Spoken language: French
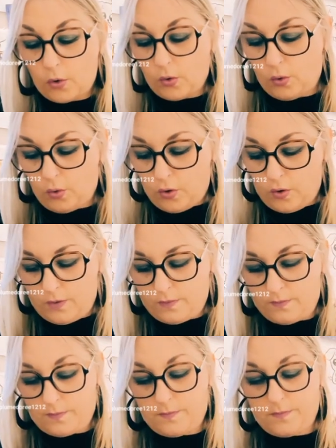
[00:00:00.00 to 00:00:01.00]
Ouh
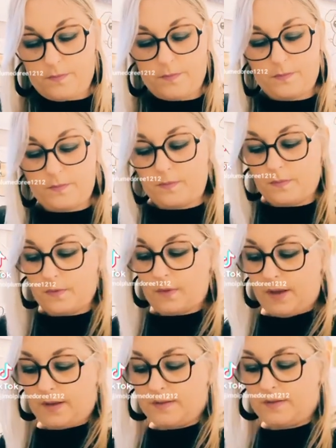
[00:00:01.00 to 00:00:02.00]

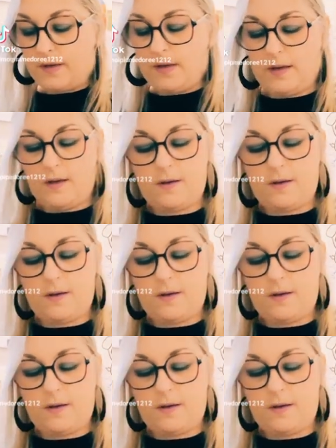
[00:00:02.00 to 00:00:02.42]
Ouais, c'est moi